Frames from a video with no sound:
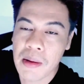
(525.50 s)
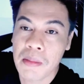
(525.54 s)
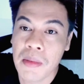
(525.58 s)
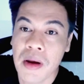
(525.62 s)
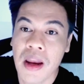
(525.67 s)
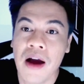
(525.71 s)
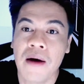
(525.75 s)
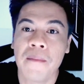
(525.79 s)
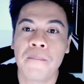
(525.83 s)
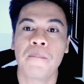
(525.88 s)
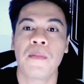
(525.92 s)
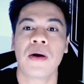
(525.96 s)
Jam
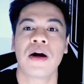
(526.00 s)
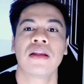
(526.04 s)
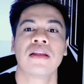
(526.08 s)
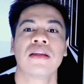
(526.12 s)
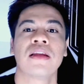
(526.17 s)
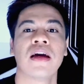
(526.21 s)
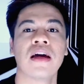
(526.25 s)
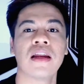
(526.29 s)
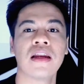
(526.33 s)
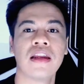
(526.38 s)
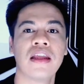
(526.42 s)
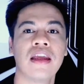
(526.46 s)
8,
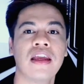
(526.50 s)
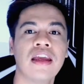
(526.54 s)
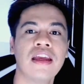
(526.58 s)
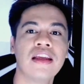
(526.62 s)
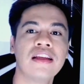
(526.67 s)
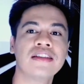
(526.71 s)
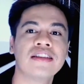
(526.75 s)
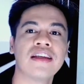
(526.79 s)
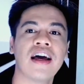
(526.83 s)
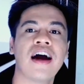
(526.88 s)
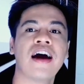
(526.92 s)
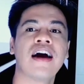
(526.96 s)

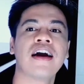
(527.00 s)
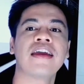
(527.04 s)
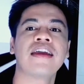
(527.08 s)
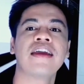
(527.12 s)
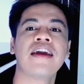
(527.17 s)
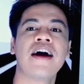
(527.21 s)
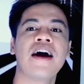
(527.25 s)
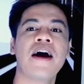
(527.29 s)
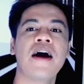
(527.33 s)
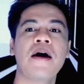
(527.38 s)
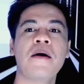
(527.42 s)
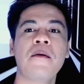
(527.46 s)
jadi
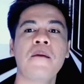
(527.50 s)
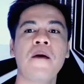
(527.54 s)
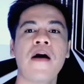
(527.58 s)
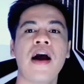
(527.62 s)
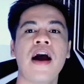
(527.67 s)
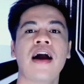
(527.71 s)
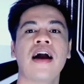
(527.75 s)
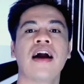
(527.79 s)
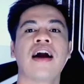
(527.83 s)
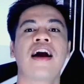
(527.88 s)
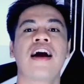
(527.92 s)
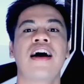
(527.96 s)
saya
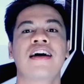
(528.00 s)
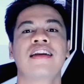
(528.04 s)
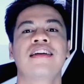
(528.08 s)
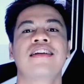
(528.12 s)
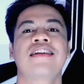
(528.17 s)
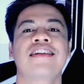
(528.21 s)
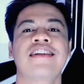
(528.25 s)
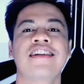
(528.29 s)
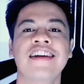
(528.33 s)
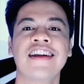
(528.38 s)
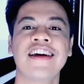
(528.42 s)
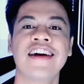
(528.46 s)

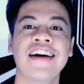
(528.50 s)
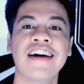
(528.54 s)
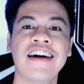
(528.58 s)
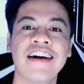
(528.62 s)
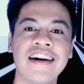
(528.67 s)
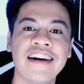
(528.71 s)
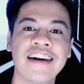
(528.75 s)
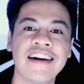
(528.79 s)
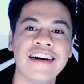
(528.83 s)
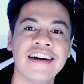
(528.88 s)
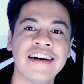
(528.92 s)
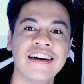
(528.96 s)
akan
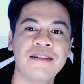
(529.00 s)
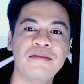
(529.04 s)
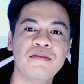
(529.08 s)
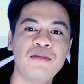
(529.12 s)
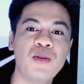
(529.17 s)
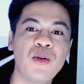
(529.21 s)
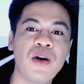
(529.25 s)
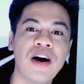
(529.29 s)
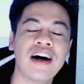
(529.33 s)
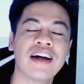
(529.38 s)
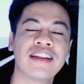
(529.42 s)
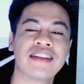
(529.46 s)

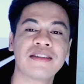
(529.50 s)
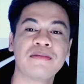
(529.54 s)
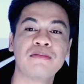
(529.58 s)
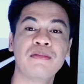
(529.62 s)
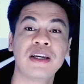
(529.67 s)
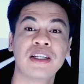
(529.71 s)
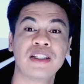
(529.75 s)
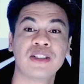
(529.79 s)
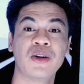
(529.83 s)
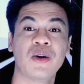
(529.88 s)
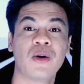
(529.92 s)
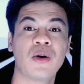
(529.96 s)
buat
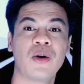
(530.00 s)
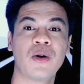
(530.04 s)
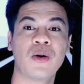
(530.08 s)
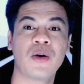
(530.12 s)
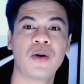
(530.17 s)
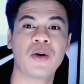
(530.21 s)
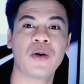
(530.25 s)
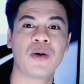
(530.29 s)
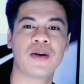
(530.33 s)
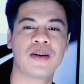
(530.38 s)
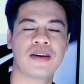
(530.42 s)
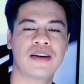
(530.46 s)
besok
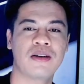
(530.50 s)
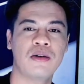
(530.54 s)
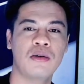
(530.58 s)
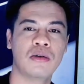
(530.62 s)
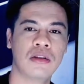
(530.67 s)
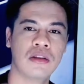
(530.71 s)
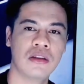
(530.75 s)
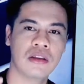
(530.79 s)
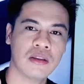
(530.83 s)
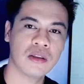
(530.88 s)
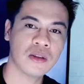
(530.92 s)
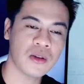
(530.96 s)

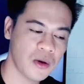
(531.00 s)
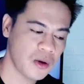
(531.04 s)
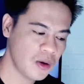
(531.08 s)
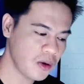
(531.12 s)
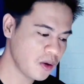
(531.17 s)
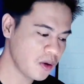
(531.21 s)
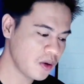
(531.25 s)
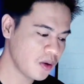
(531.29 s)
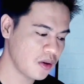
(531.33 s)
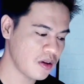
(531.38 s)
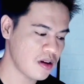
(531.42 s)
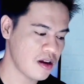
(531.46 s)
untuk
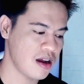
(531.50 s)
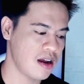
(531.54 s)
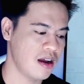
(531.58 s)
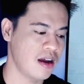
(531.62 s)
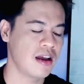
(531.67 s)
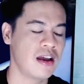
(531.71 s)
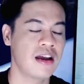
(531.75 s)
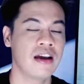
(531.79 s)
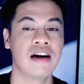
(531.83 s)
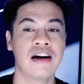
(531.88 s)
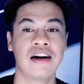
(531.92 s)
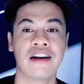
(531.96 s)

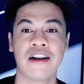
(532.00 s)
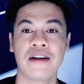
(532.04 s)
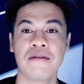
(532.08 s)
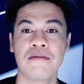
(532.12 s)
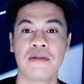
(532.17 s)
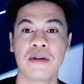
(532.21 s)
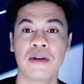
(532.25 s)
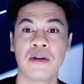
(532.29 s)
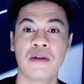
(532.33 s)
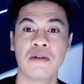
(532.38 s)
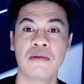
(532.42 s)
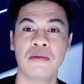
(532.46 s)

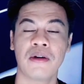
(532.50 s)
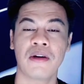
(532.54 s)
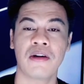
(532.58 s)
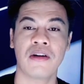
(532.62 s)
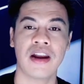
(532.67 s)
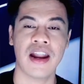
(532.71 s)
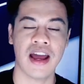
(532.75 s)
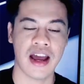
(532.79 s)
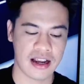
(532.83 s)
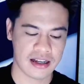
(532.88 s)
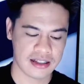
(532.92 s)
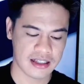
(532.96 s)
review
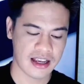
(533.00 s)
produk